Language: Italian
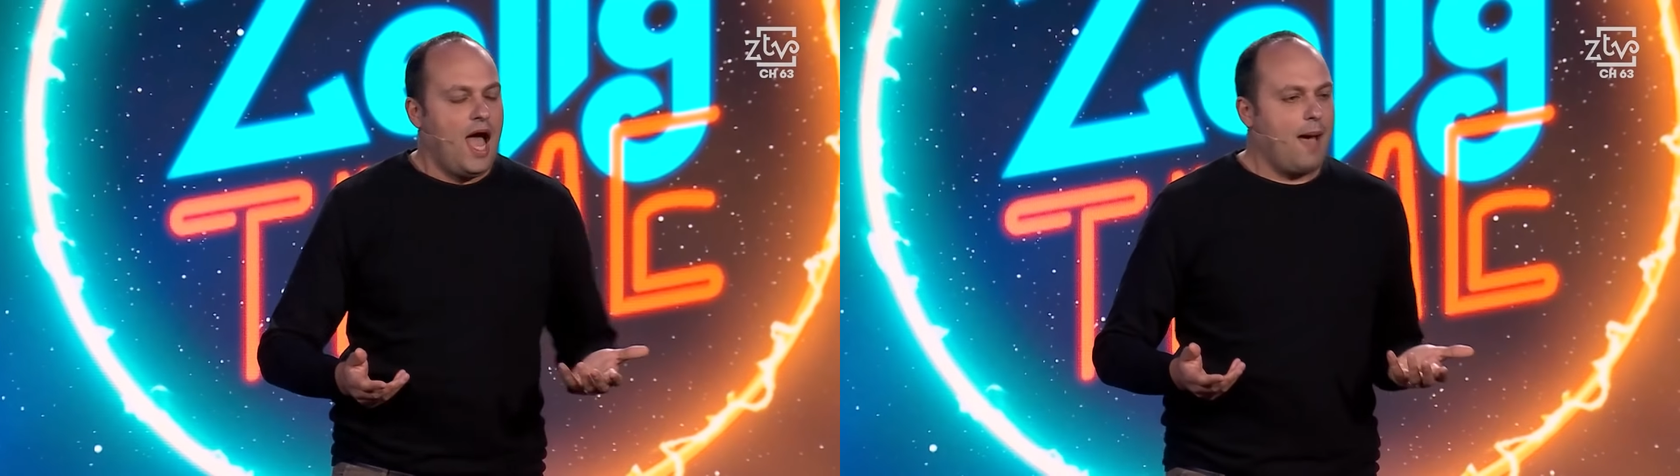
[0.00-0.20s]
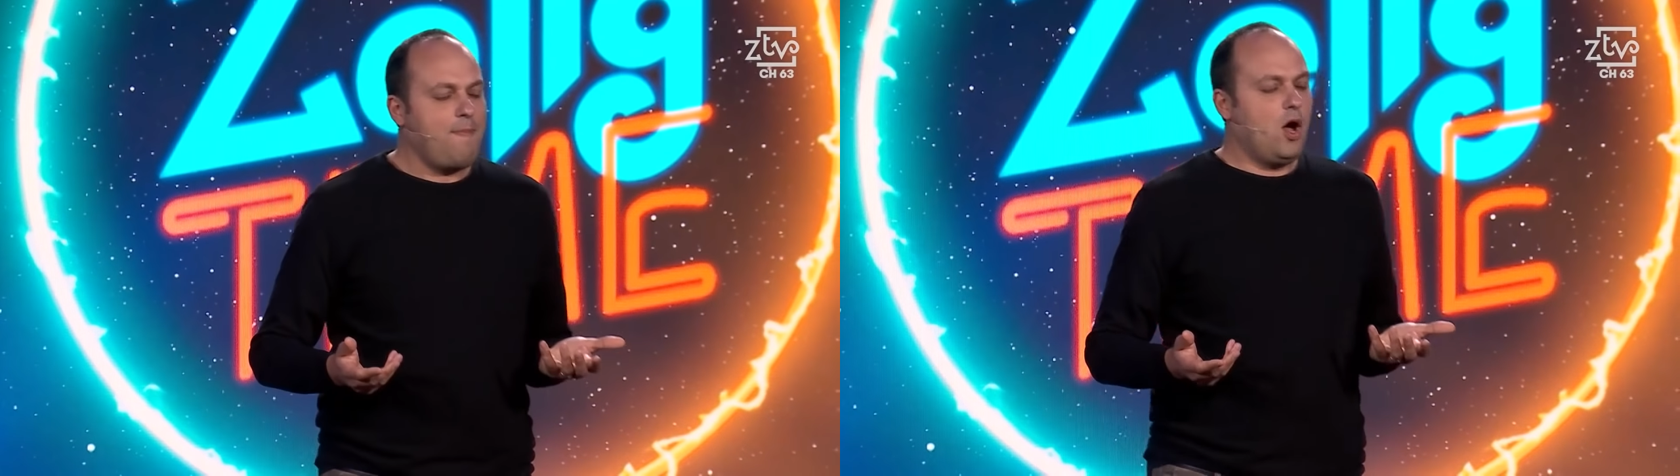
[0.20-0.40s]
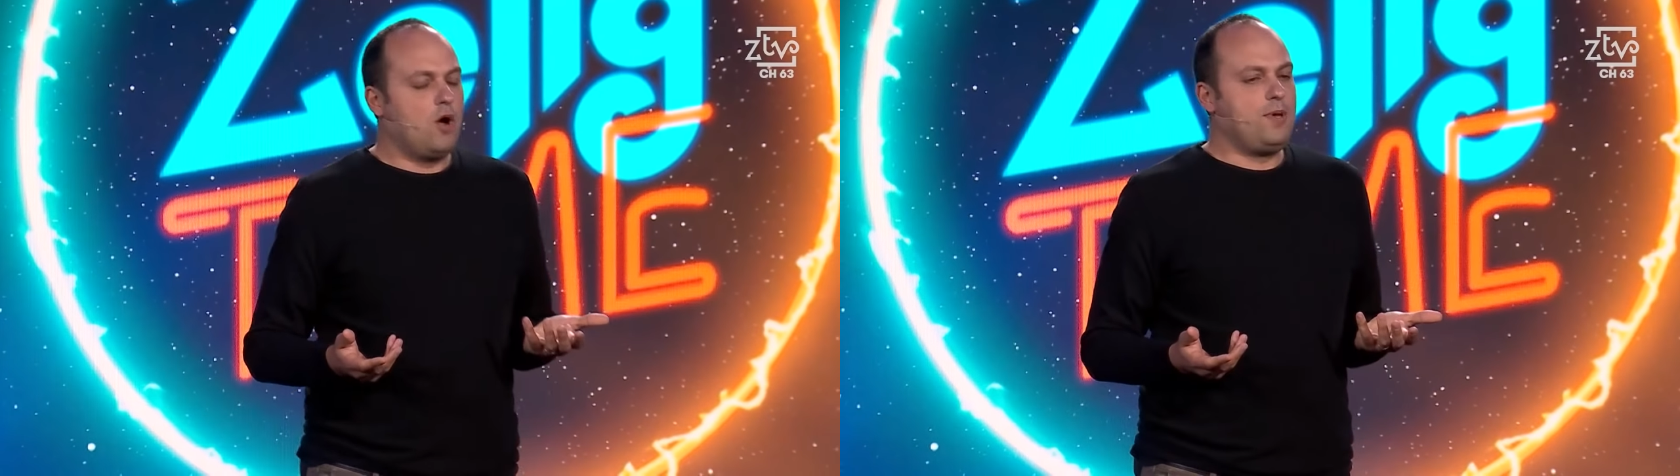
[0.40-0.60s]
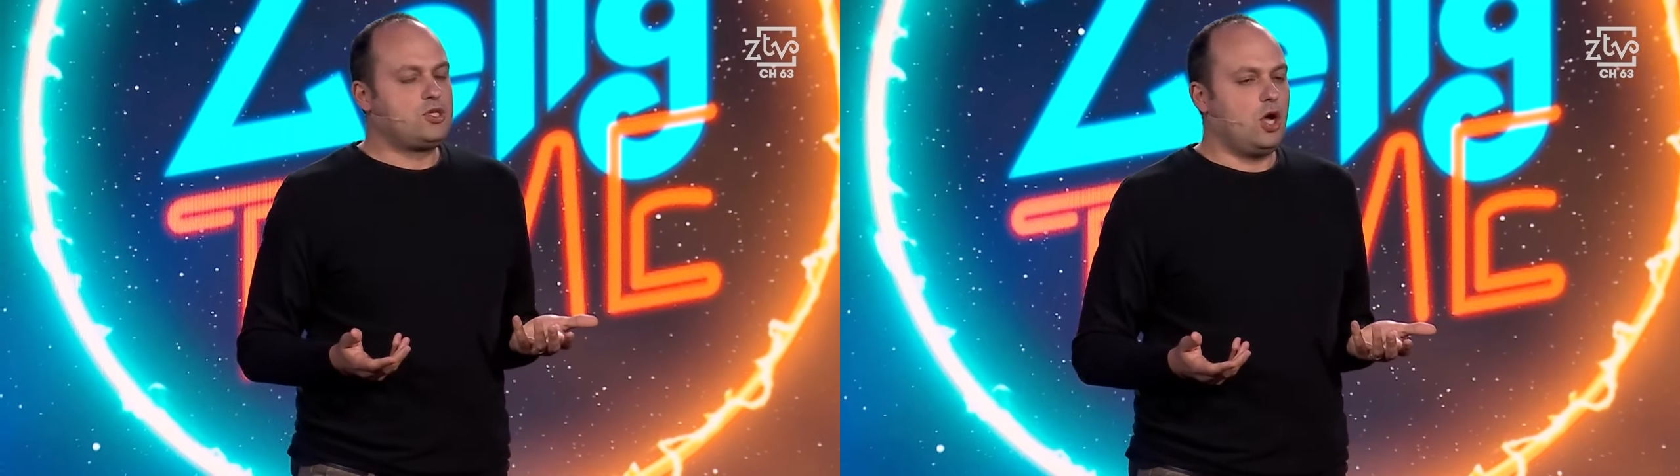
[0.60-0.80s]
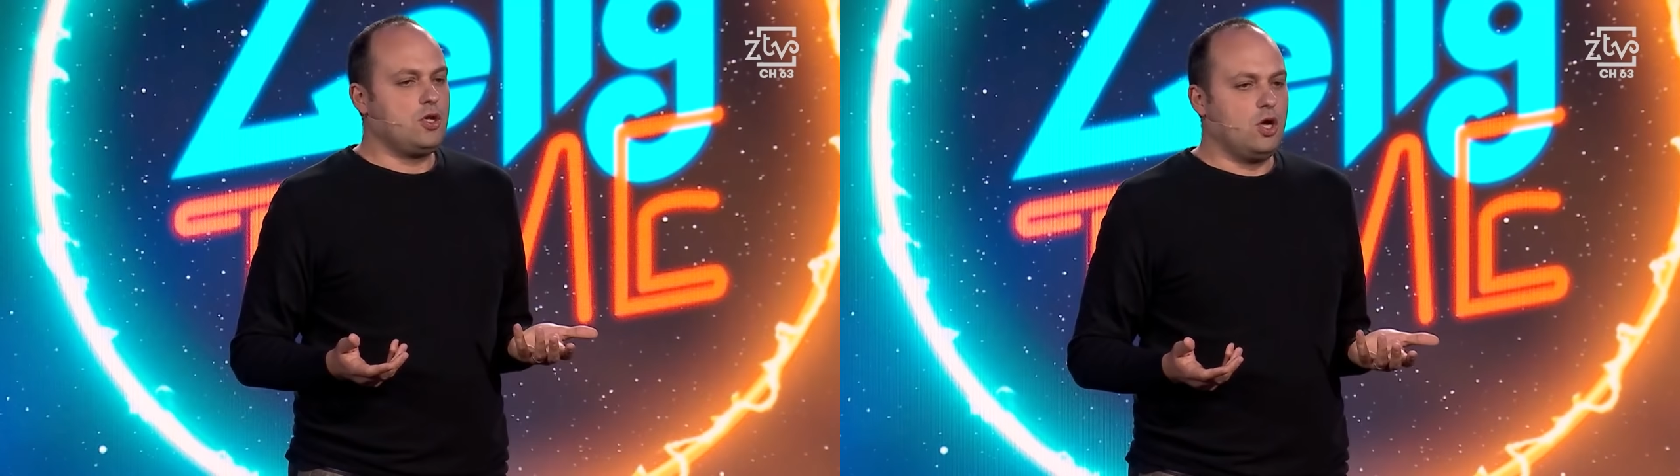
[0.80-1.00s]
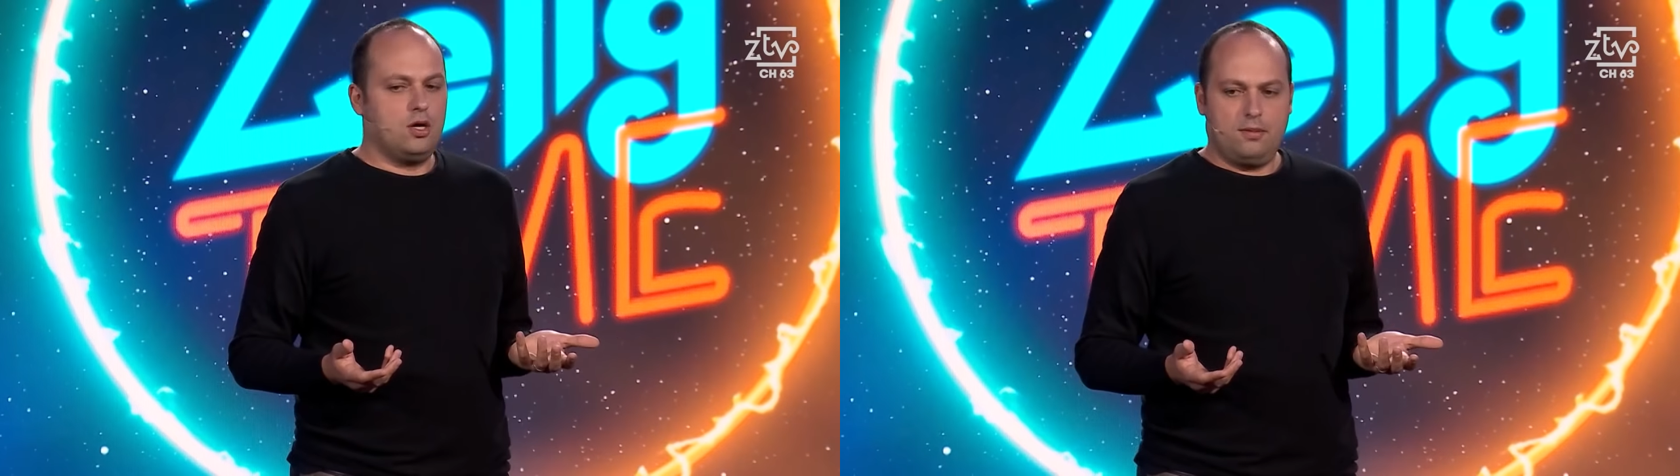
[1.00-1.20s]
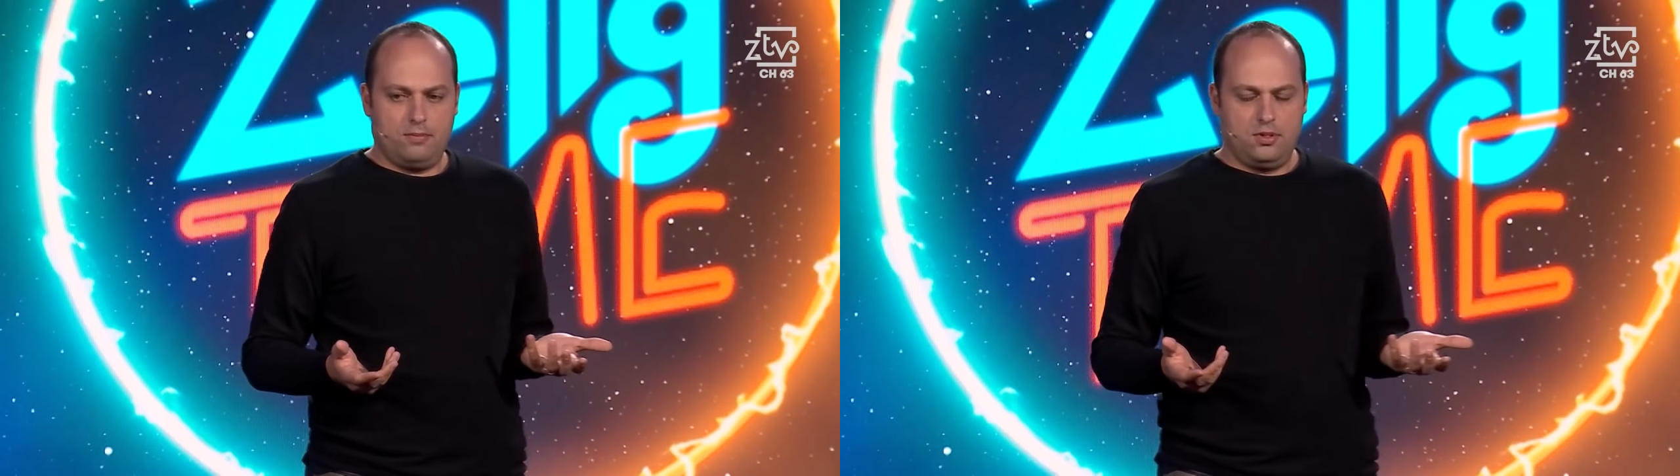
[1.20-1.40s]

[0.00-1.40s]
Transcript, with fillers: abbiamo bisogno